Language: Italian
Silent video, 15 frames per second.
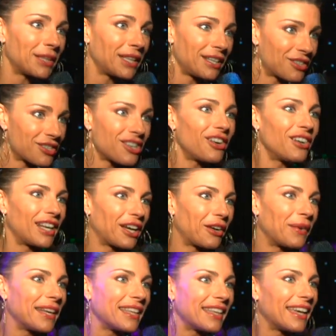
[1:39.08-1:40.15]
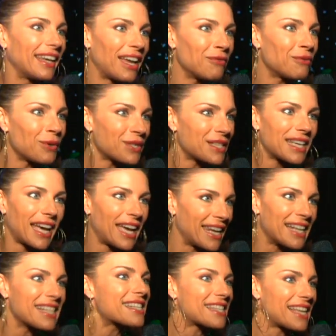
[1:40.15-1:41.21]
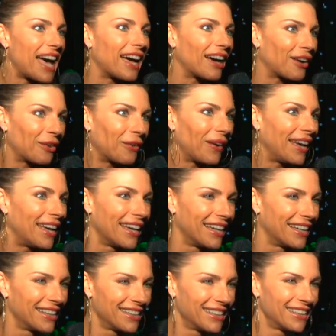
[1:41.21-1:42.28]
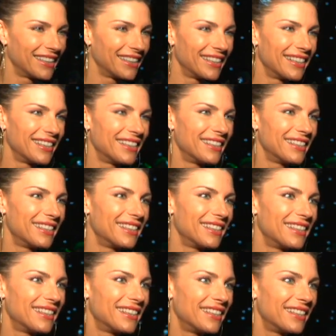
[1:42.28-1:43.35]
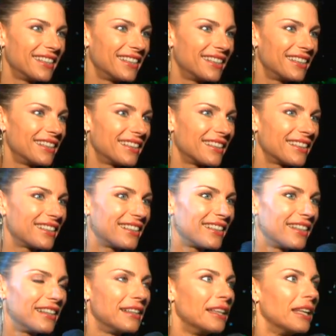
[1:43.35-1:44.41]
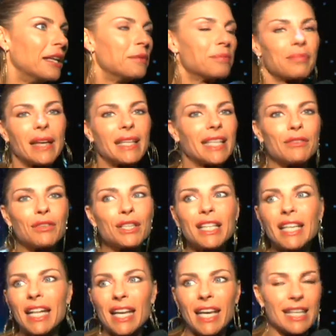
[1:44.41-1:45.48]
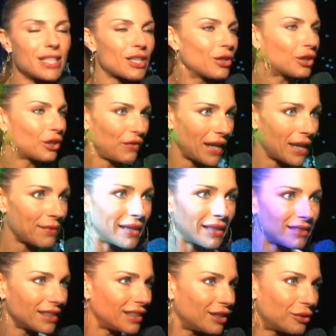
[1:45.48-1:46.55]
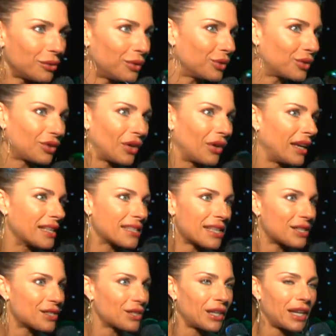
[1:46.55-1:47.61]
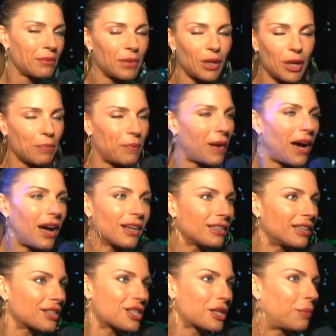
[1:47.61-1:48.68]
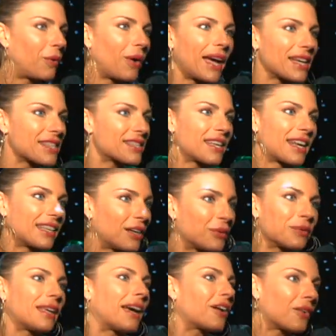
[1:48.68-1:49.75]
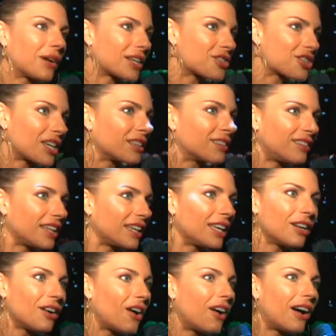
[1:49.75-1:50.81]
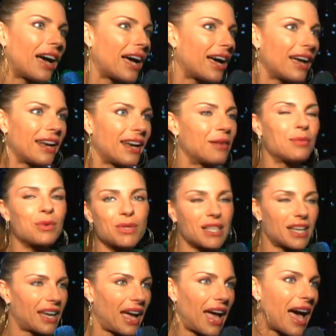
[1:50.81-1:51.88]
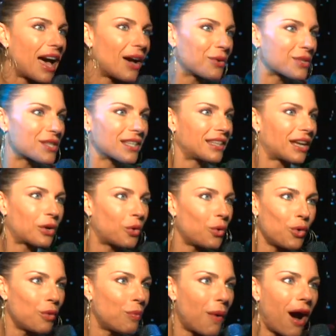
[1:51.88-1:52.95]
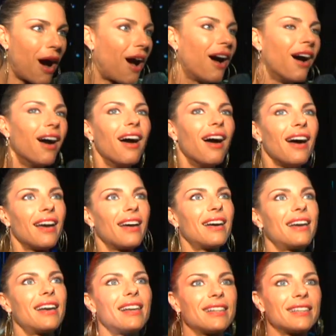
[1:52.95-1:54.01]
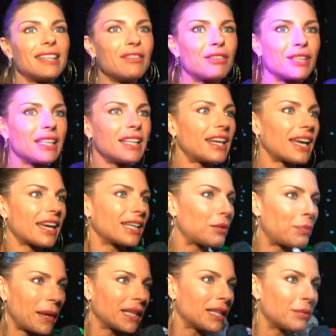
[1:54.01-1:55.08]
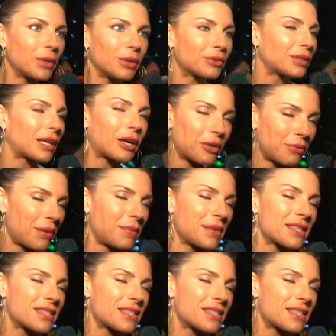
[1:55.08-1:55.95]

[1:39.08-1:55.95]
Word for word: di Riccione, quindi la musica è nel sangue. La tua musica preferita invece qual è? Ah, devo dire che ascolto veramente di tutto, nel senso nel mio iPod ci può essere da un tango argentino alla musica house da cubo, eh, devo dire che dipende molto da come mi